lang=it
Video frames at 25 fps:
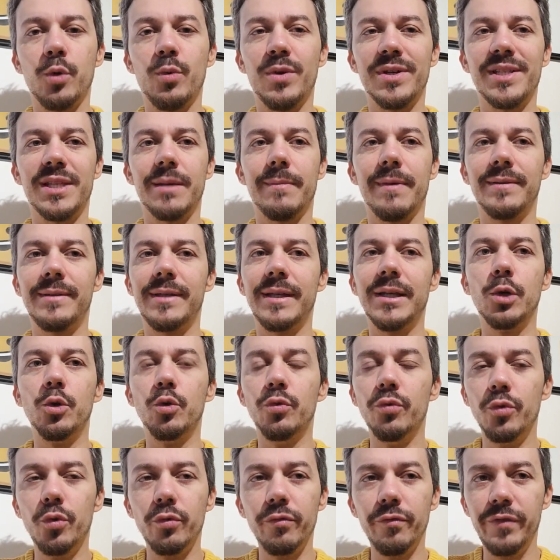questa mattina in
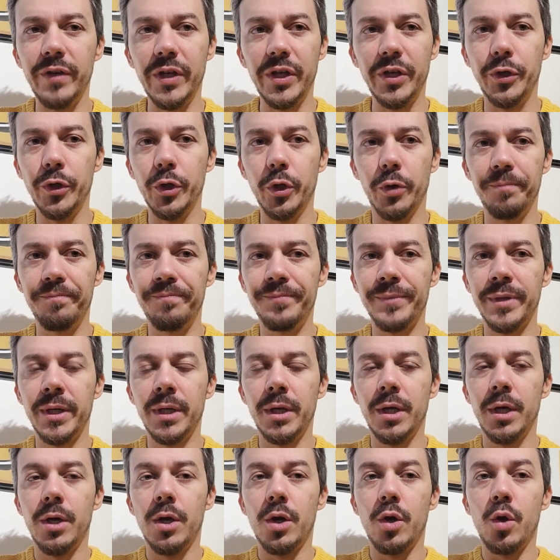un video
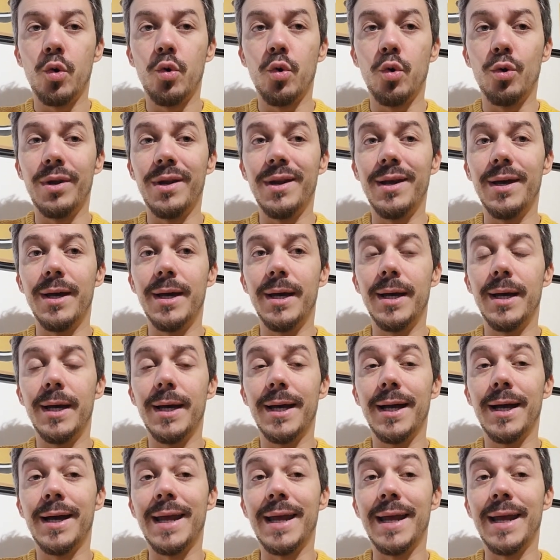con eh,